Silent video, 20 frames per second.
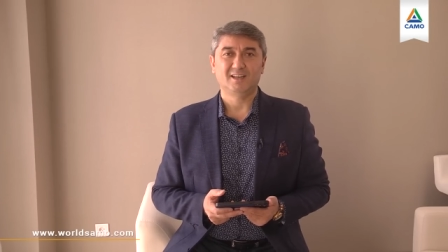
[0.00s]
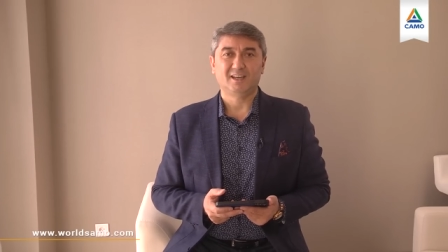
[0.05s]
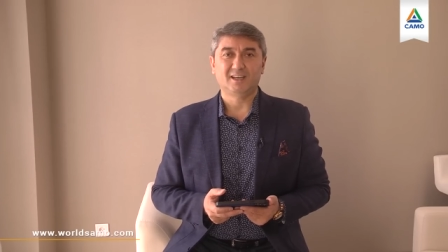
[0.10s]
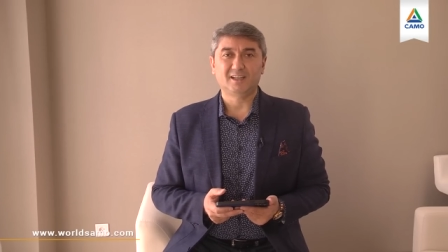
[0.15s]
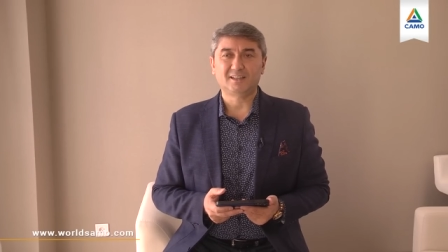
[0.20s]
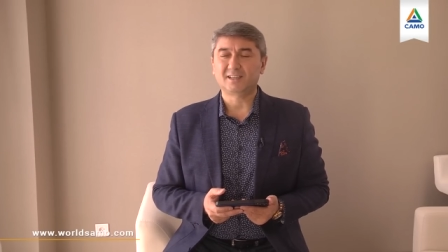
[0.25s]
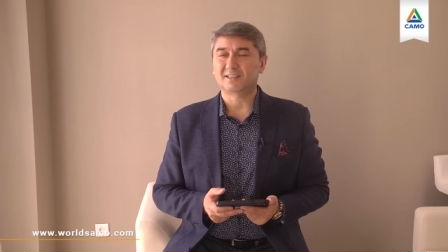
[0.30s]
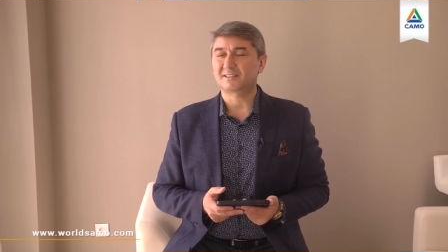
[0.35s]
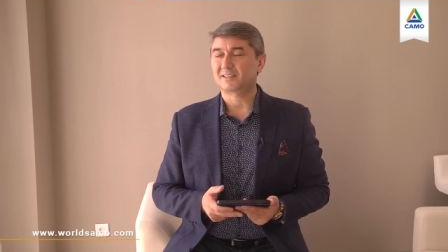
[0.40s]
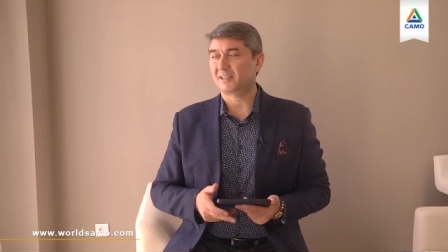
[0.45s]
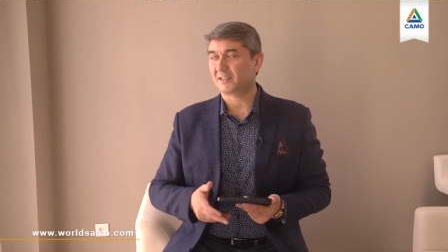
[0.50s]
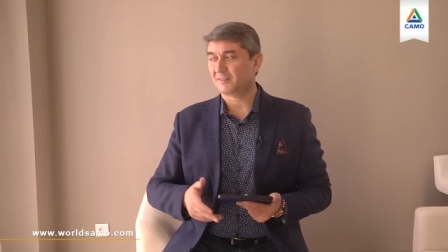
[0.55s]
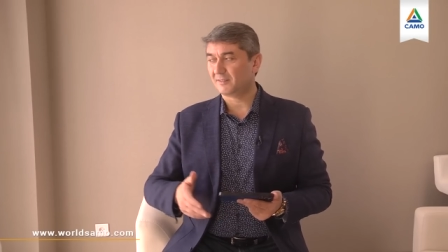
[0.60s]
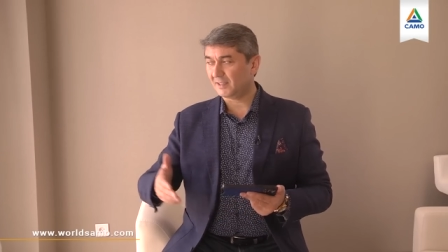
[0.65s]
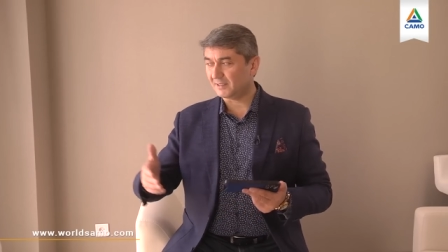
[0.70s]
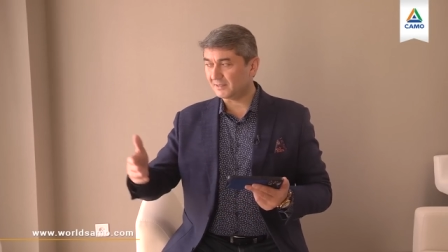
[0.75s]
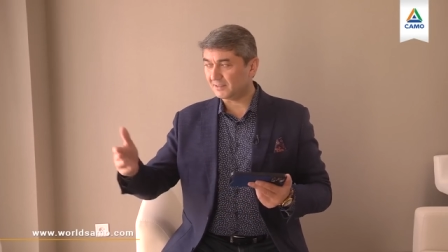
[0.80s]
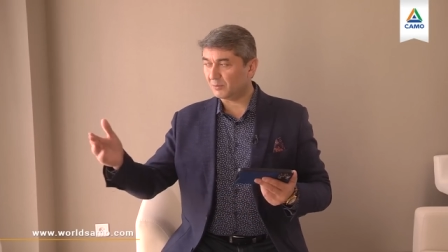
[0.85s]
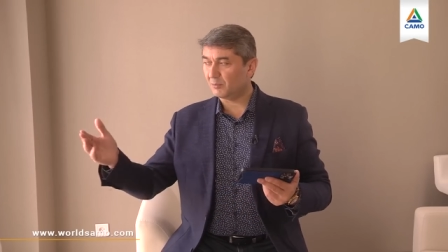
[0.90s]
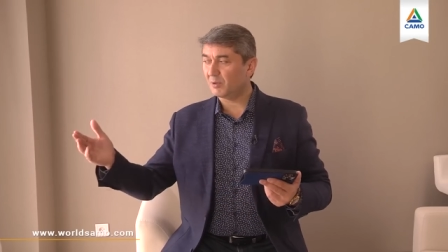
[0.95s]
Это
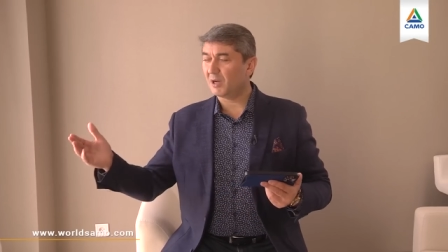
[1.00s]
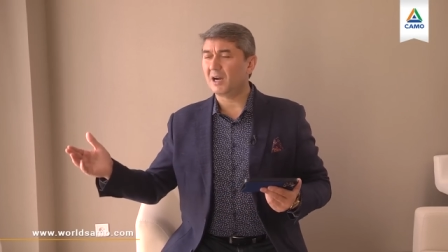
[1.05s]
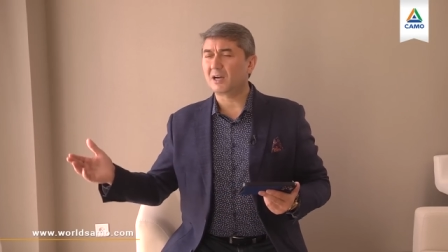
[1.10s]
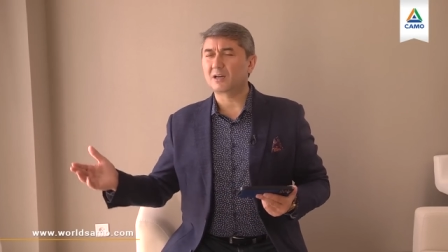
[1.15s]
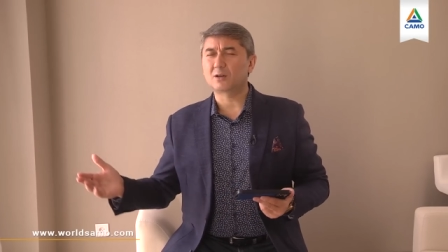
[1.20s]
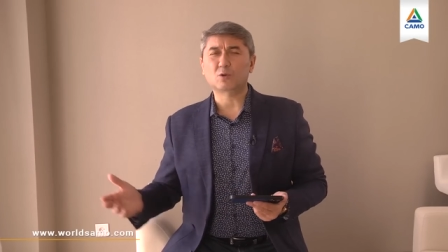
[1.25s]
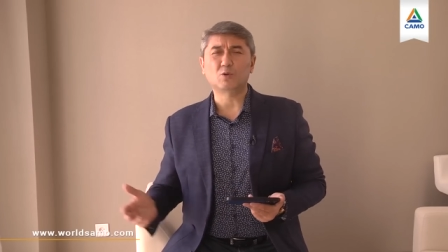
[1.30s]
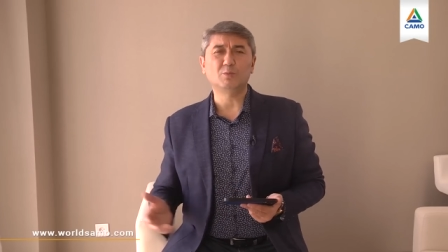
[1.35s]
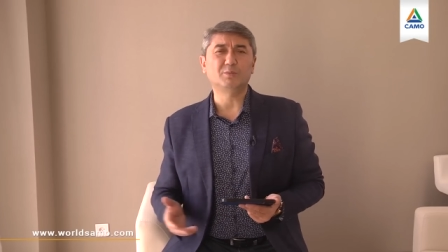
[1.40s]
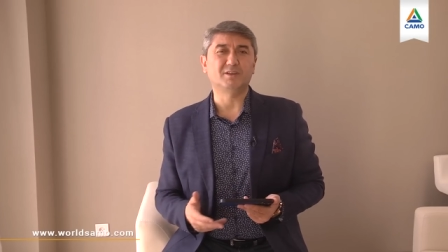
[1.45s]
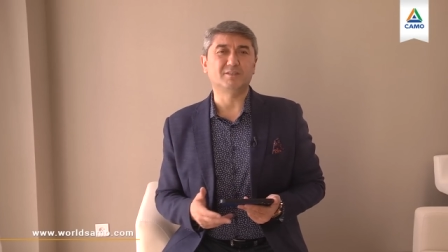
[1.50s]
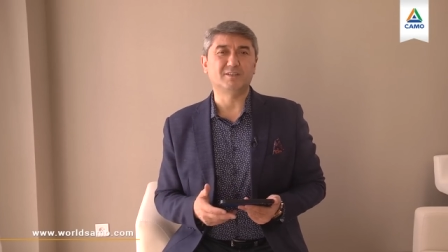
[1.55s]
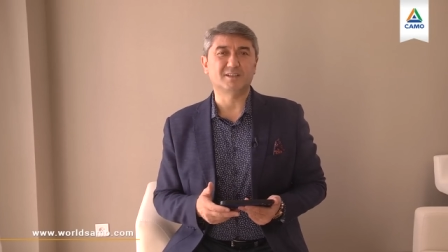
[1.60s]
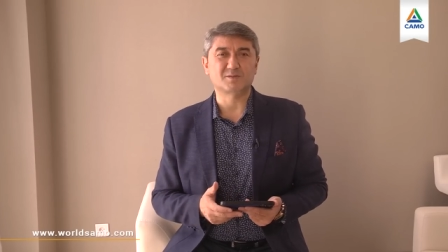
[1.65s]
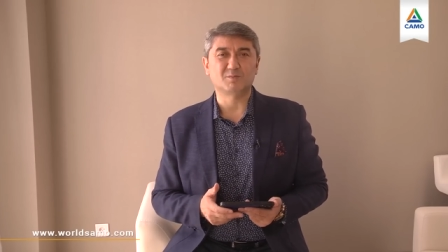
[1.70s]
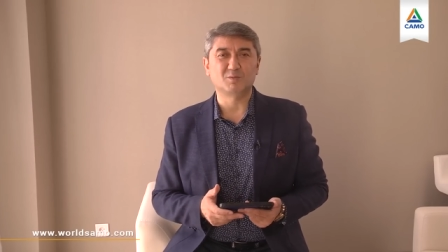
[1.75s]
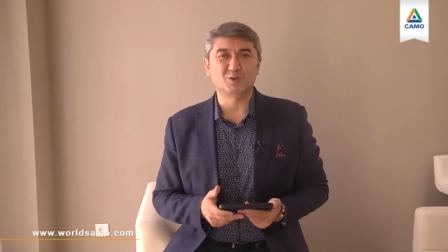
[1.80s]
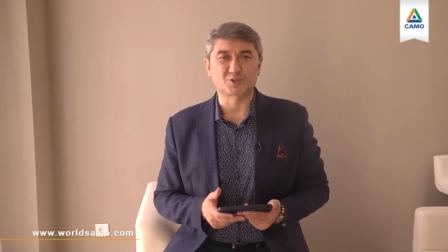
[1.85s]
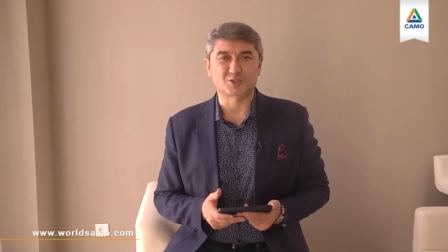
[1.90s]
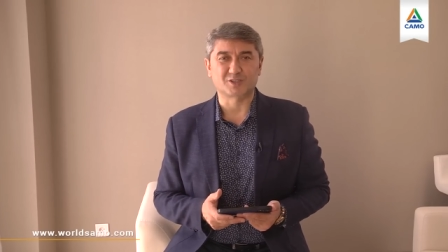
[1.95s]
открывает тебе огромные
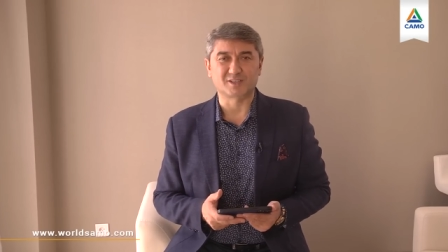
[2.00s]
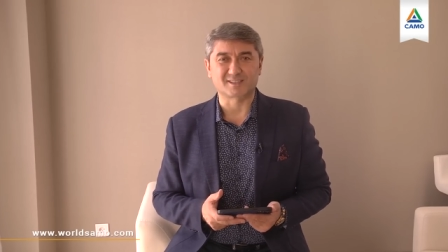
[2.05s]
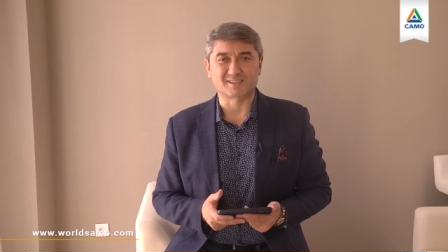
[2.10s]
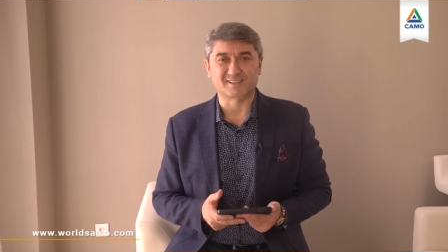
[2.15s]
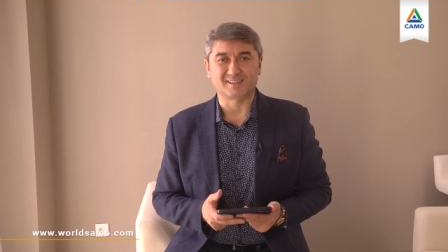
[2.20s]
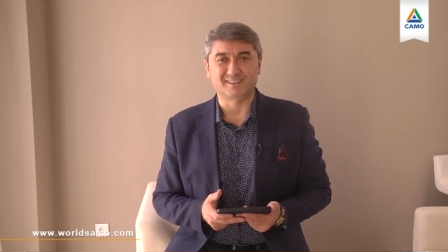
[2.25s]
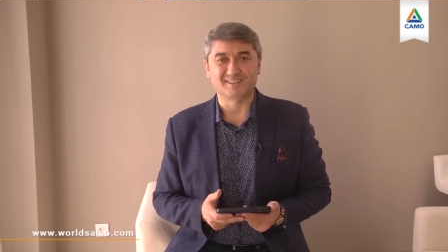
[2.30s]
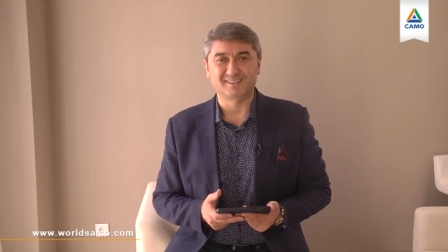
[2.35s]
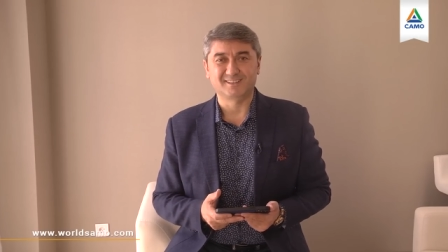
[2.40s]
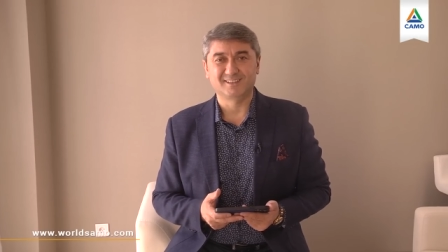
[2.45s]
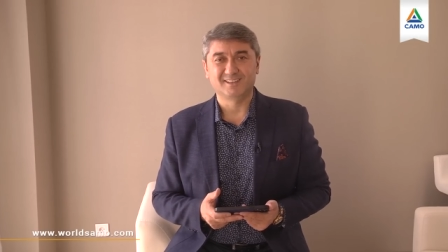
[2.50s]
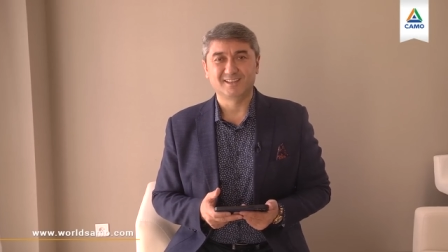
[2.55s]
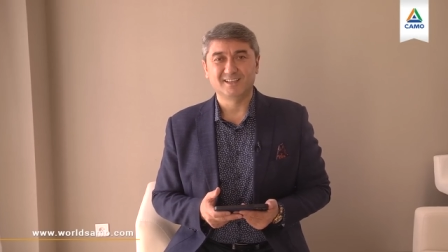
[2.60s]
возможности.